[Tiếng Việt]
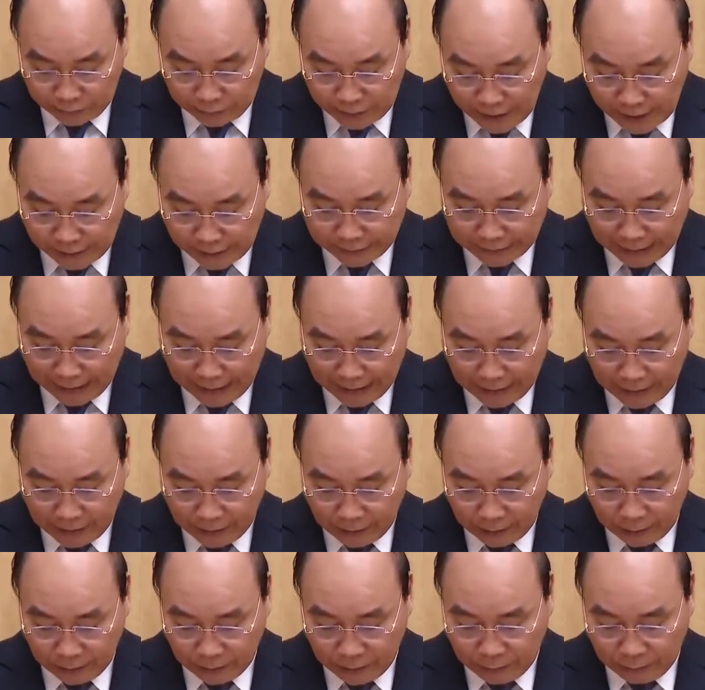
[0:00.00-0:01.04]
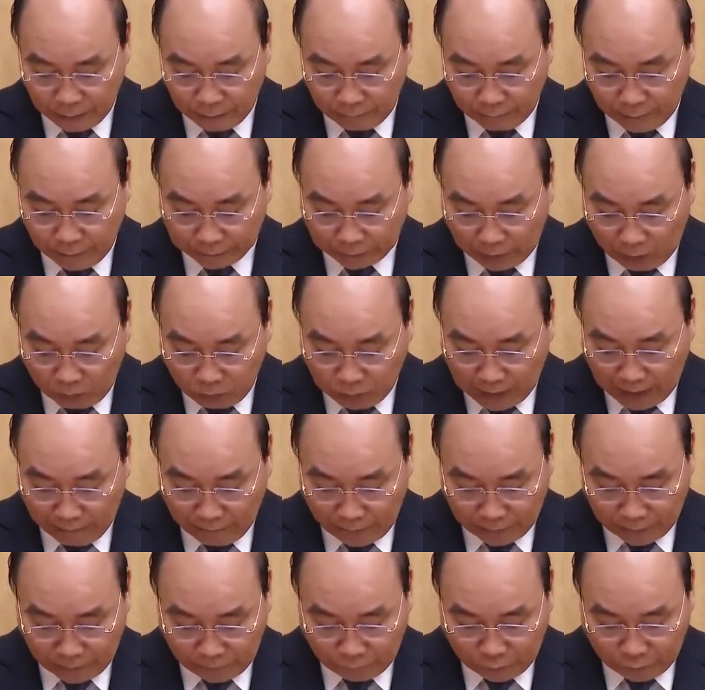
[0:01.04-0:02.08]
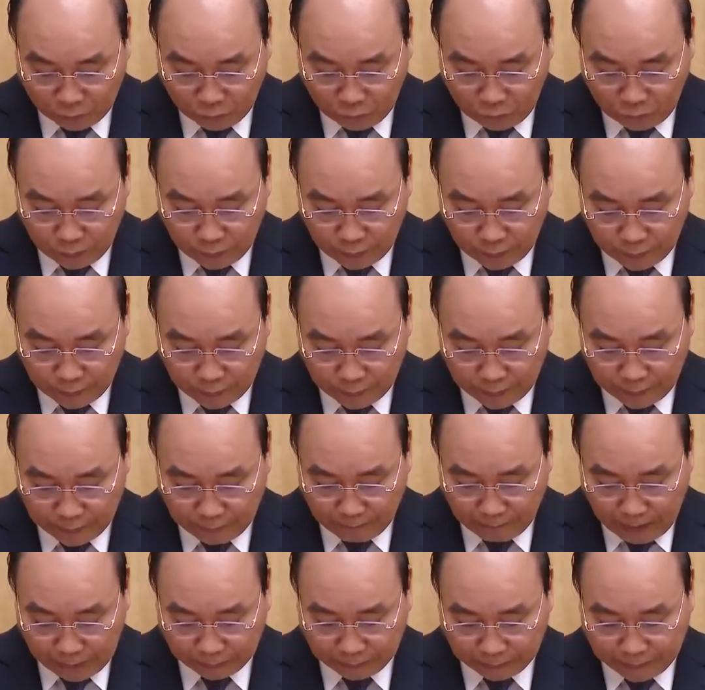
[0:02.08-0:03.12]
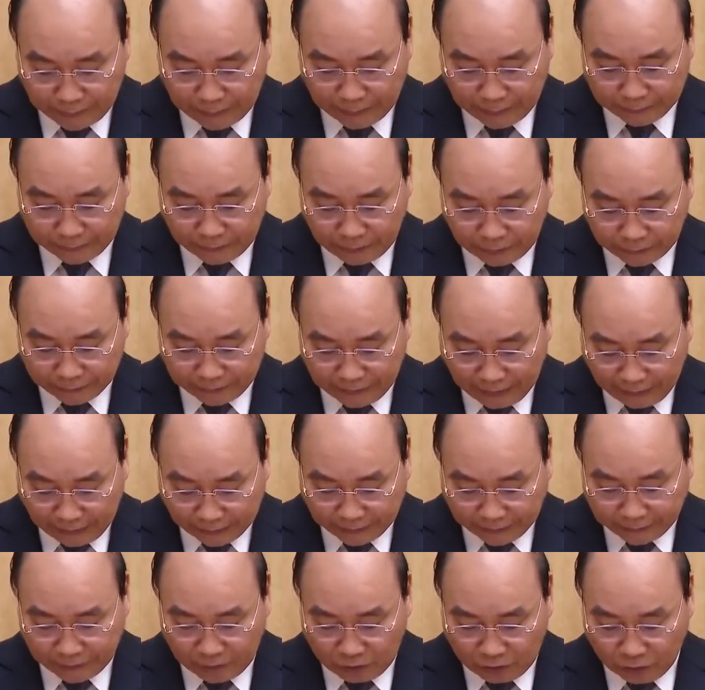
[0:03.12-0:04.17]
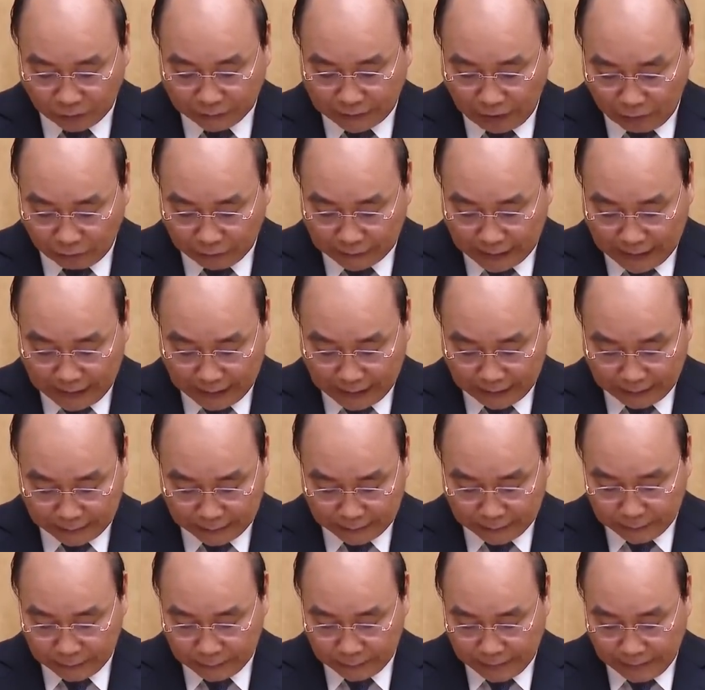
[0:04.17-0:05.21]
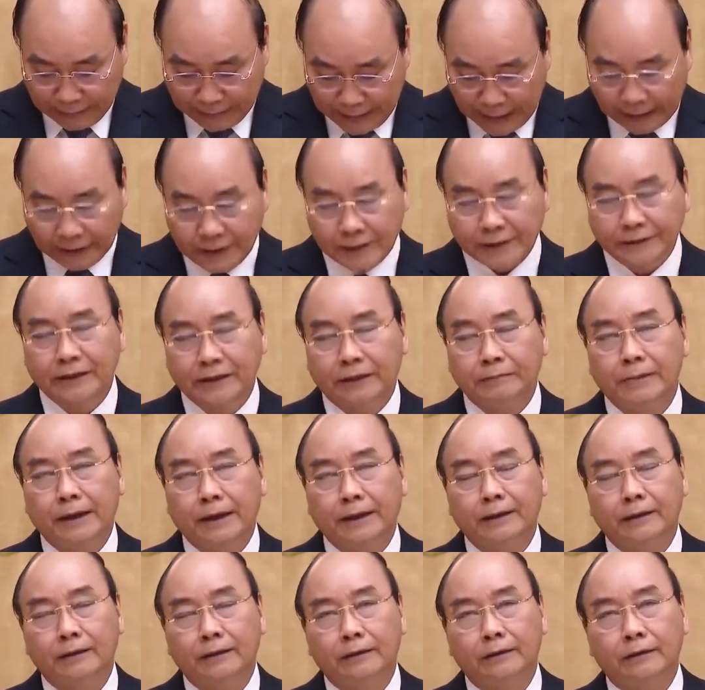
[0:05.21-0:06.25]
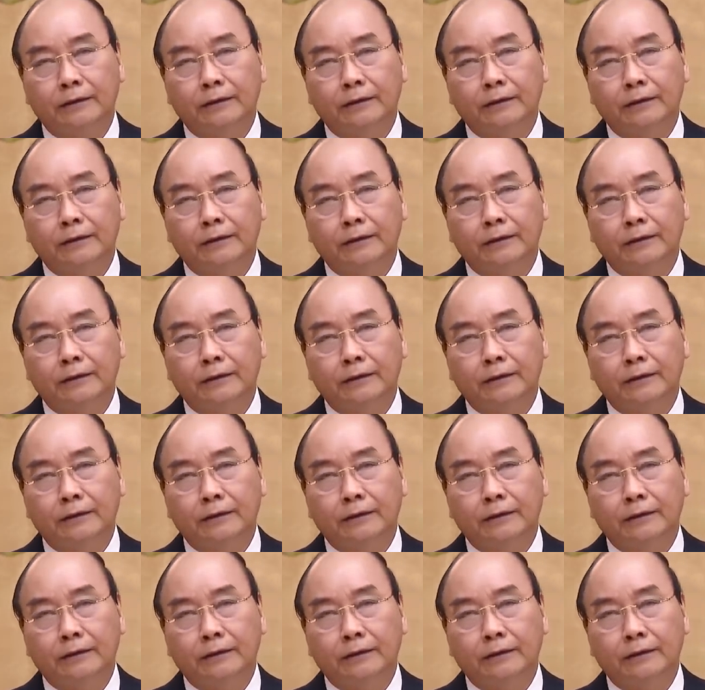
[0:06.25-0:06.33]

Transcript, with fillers: chia sẻ và thông cảm với chính phủ những bất tiện do giãn cách xã hội tạo ra để ngăn ngừa dịch bệnh.